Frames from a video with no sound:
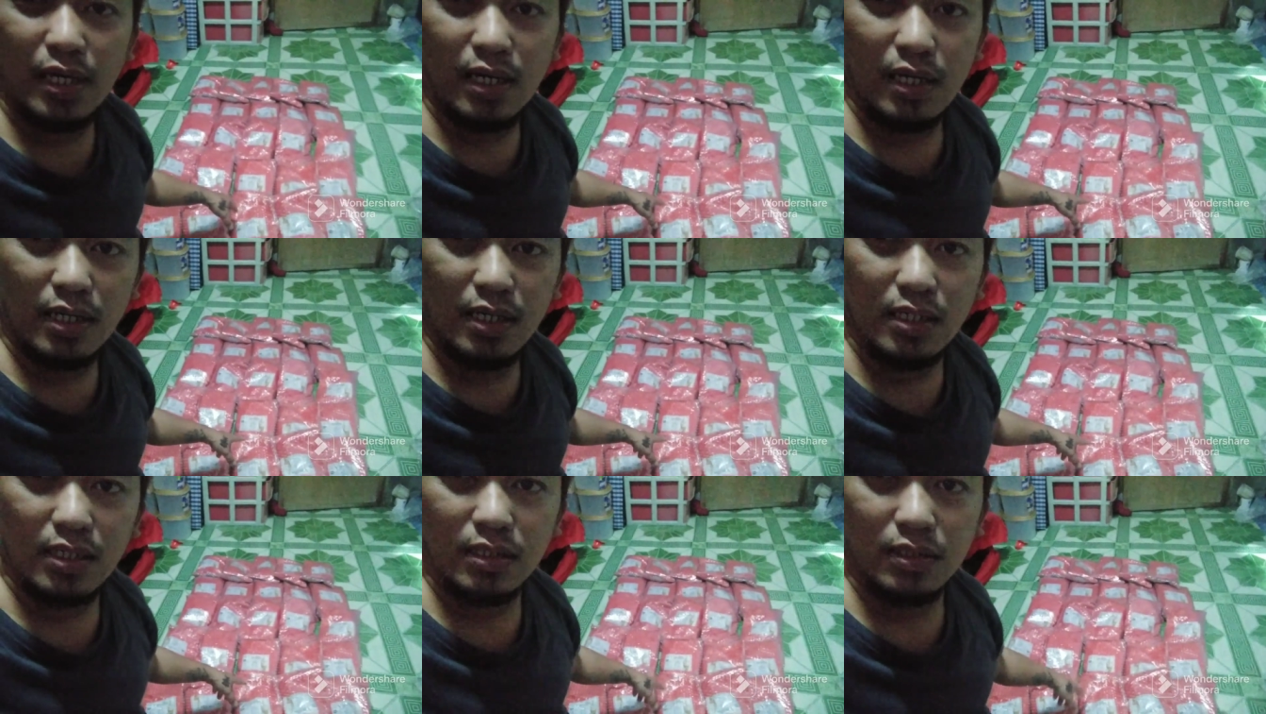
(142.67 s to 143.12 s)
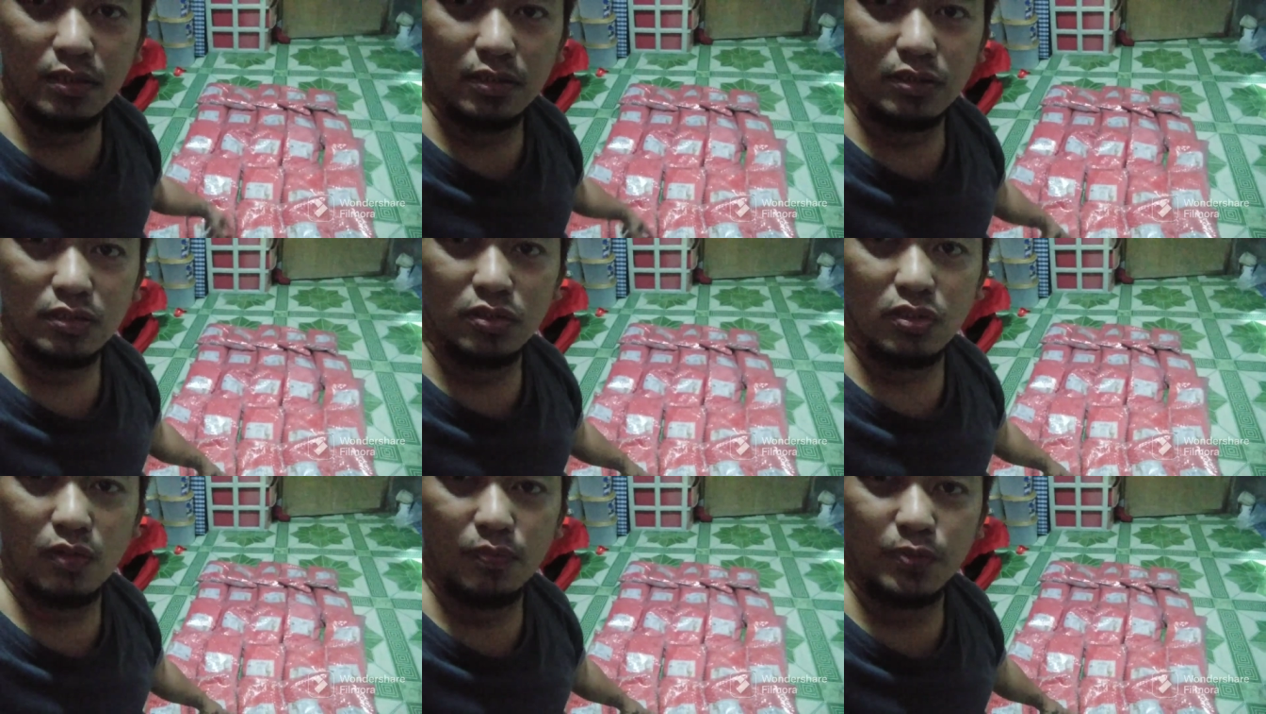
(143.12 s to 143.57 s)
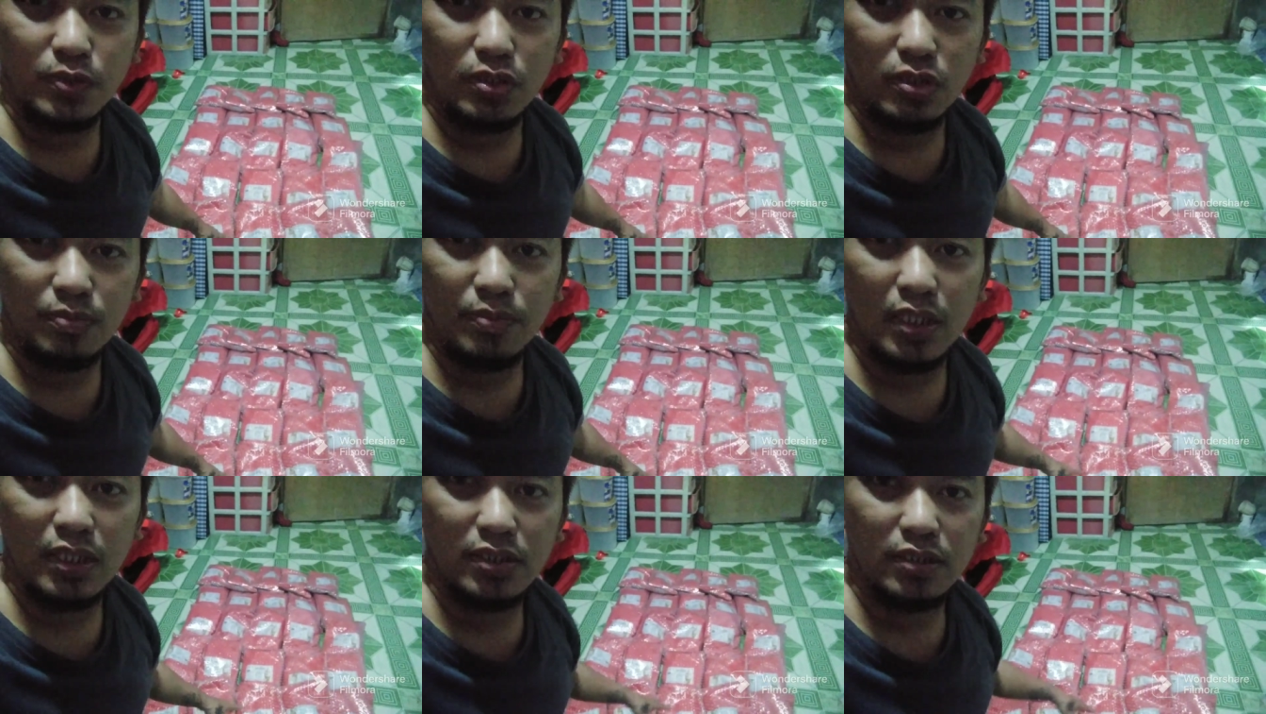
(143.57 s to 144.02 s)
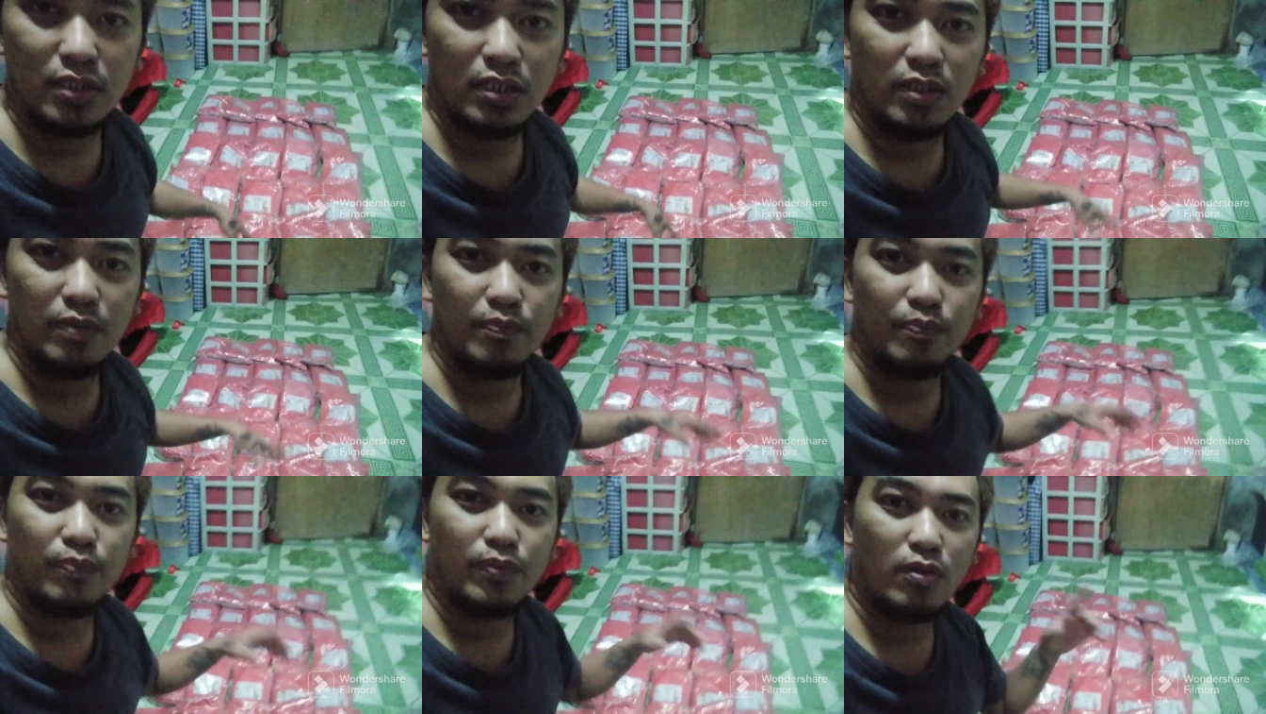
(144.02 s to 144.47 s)
ng soft serve ice
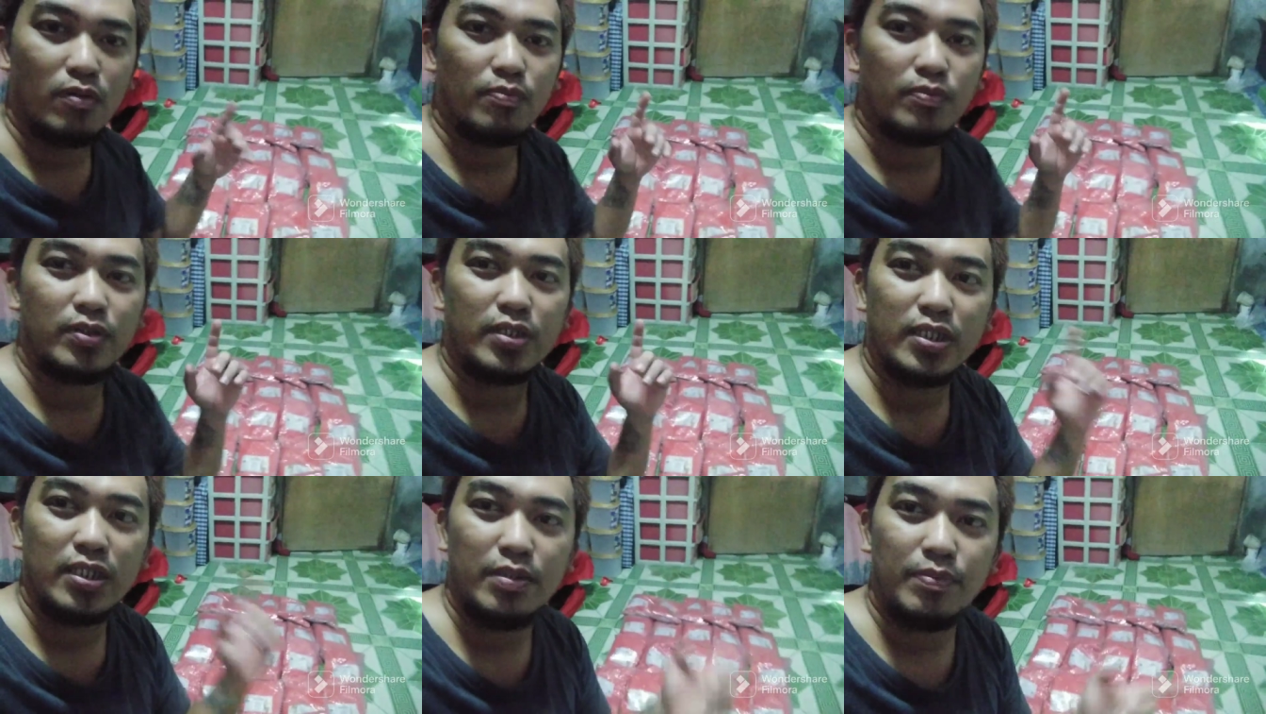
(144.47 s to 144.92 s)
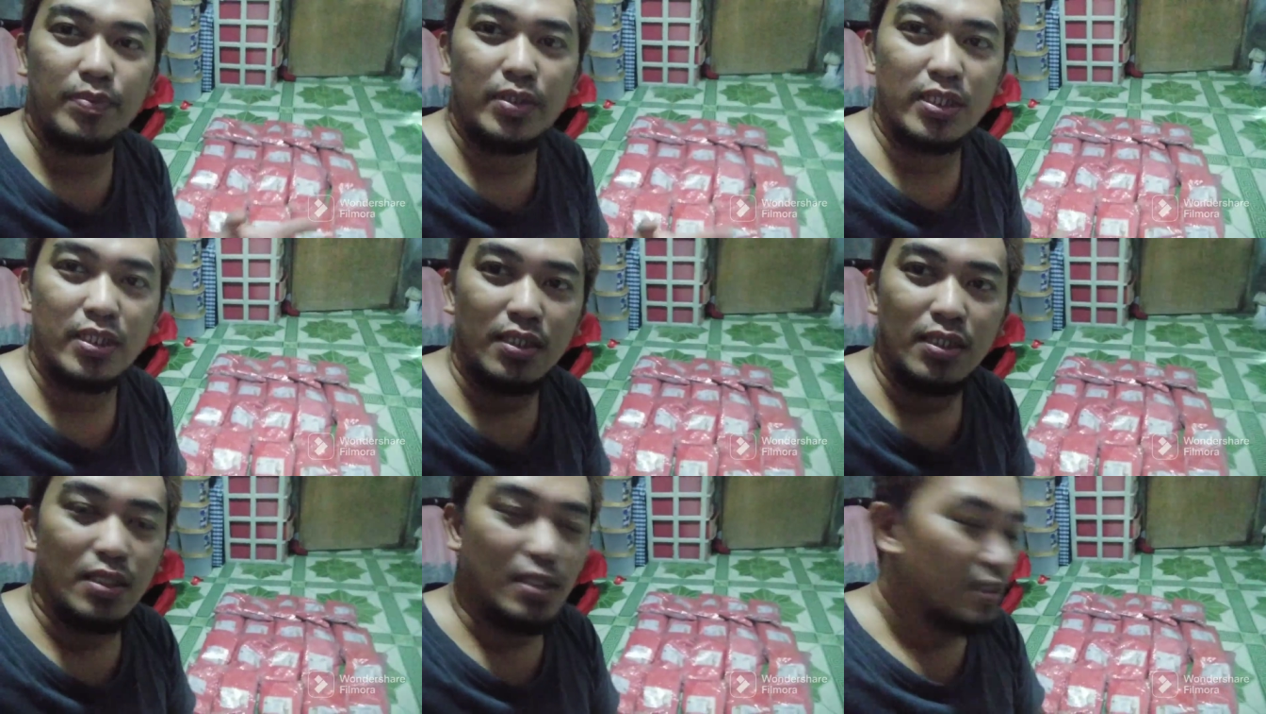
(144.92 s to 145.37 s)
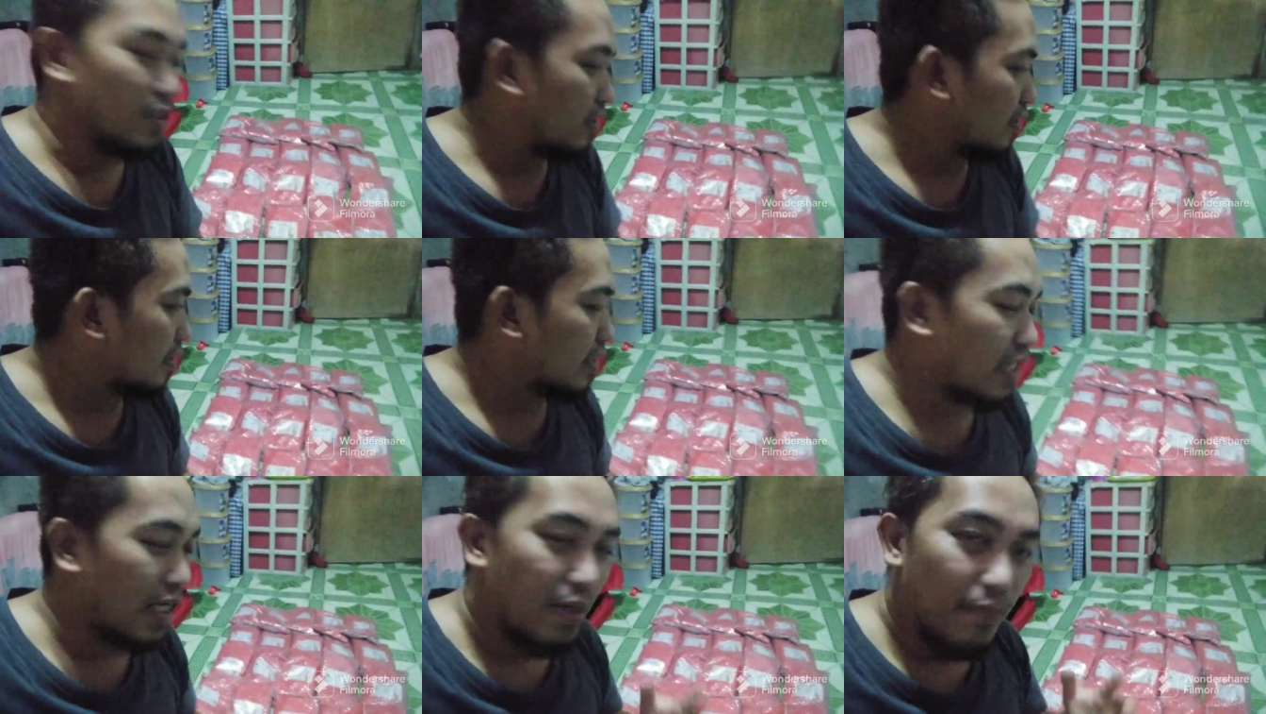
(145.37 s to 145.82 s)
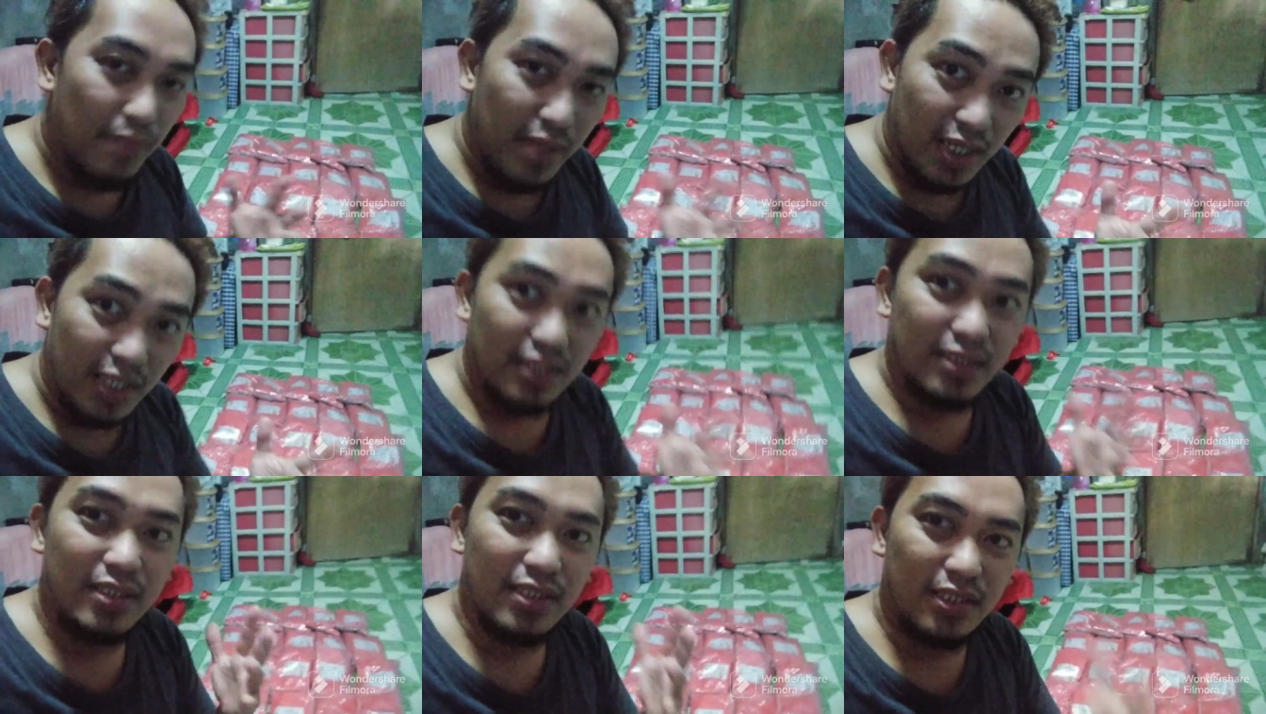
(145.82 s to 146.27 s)
cream from Creamy
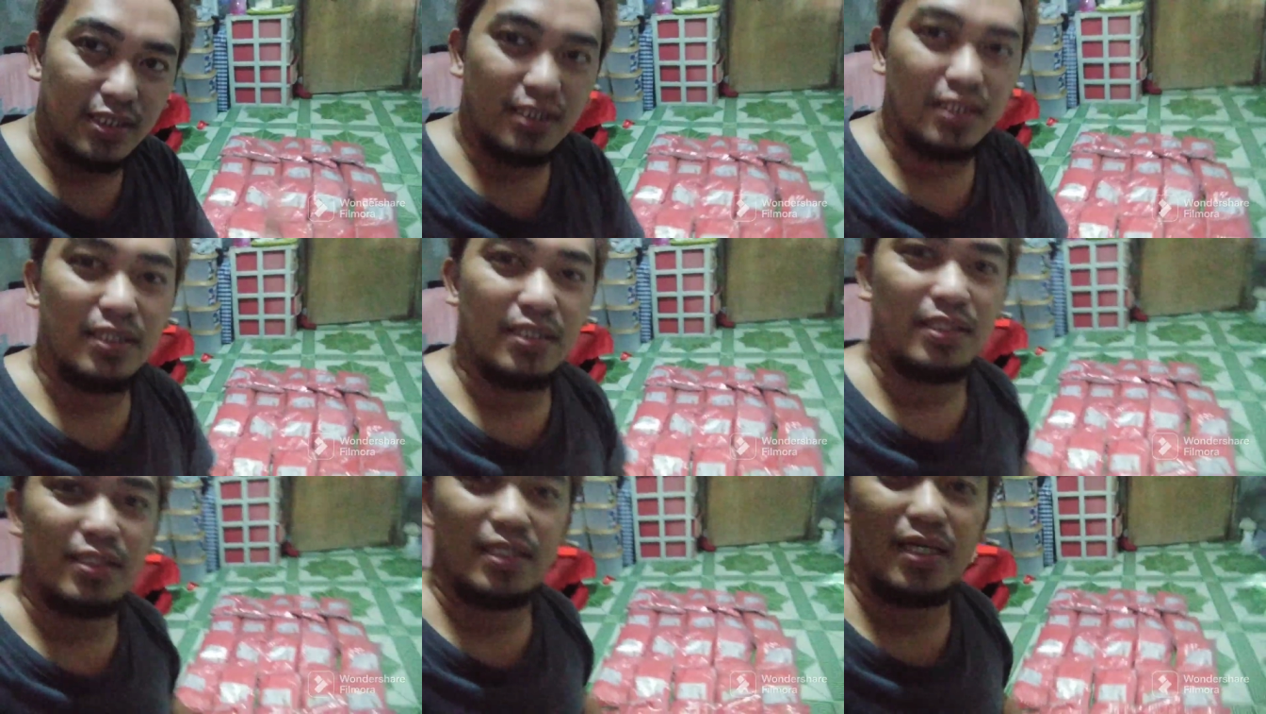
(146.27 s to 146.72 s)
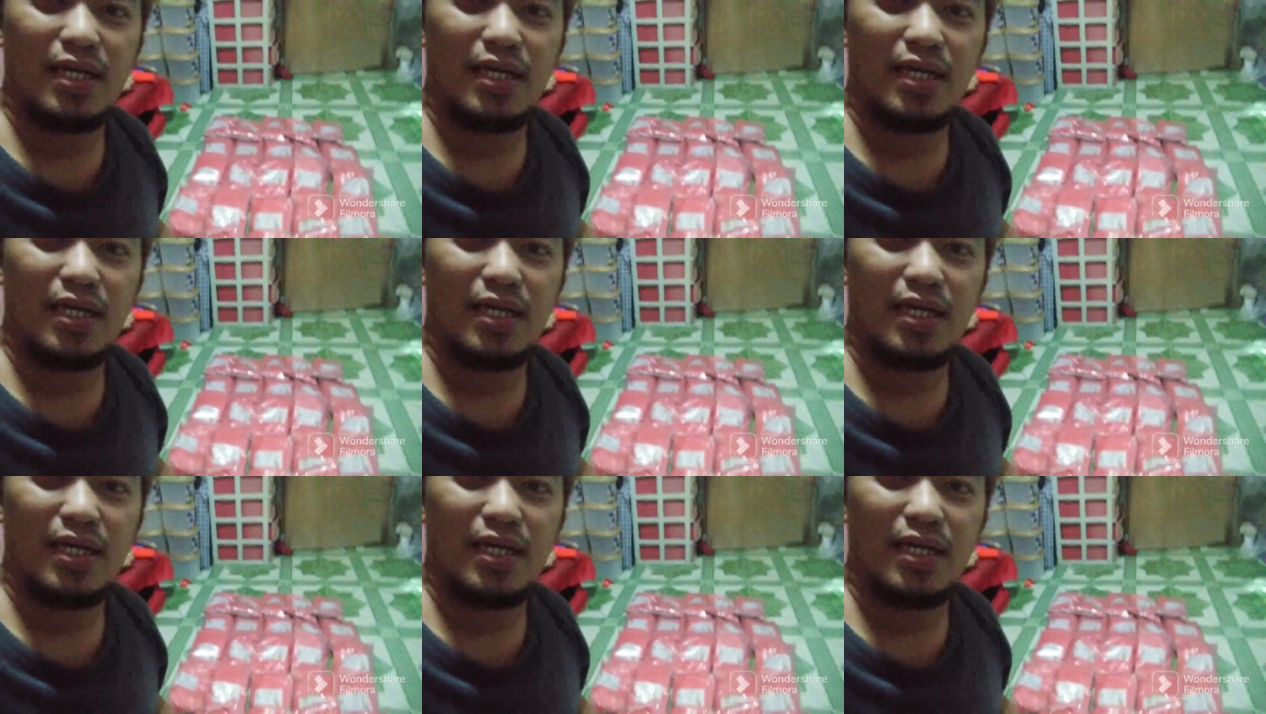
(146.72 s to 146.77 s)
Creme City.